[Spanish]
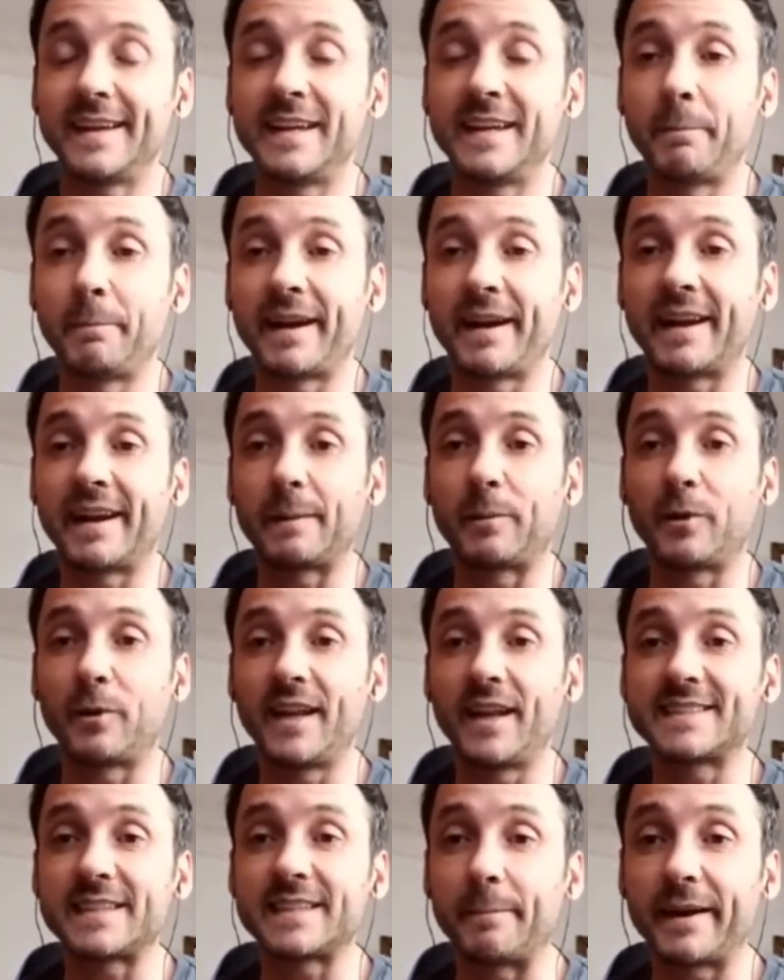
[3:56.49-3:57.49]
Y para
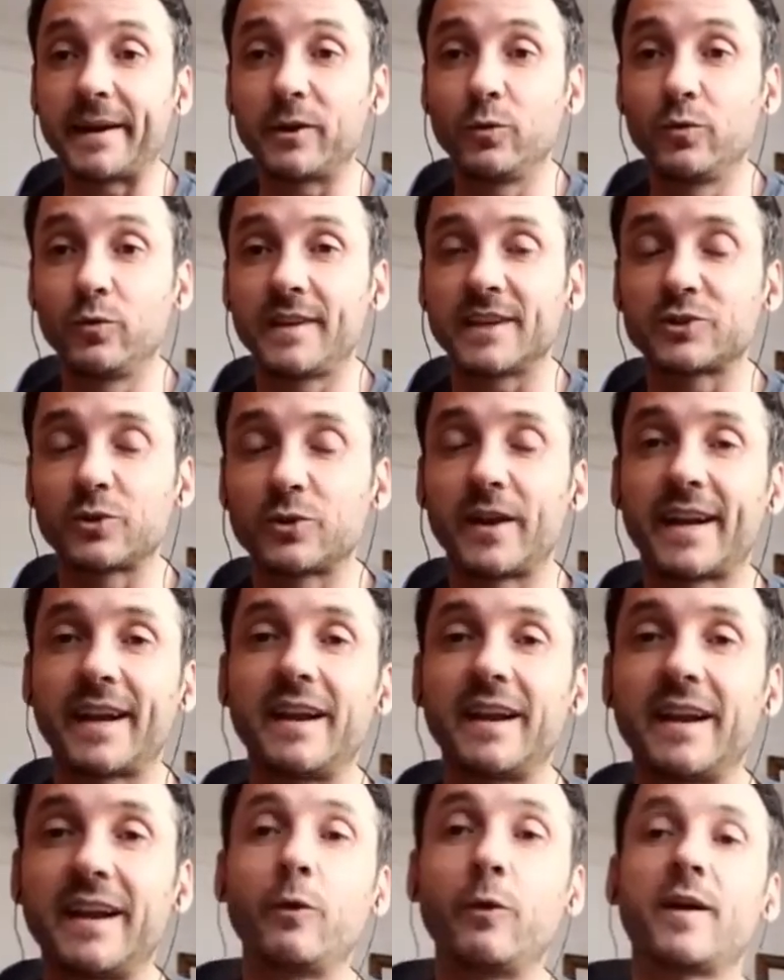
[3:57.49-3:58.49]
responder esa pregunta sobre
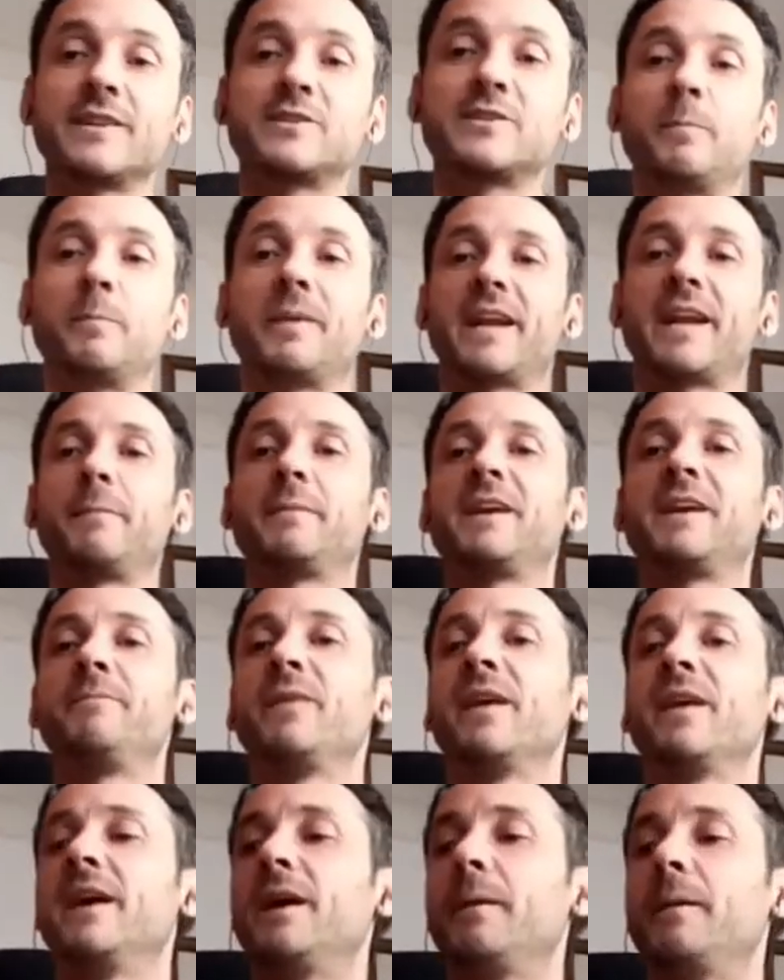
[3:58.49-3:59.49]
qué es la educación para mí,
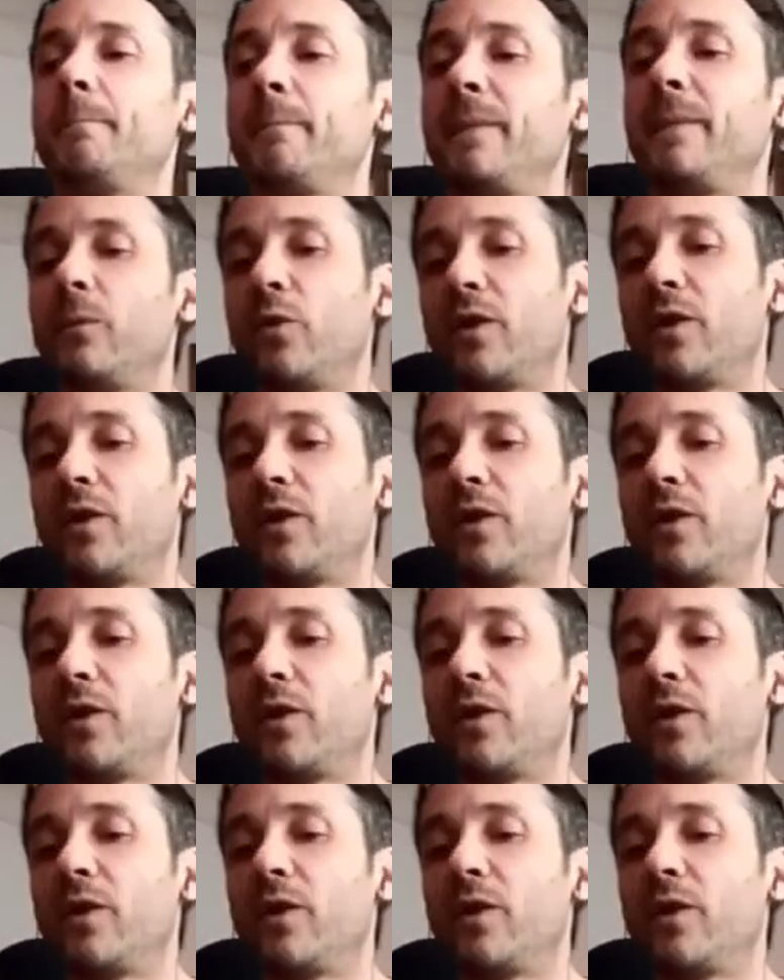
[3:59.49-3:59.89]
me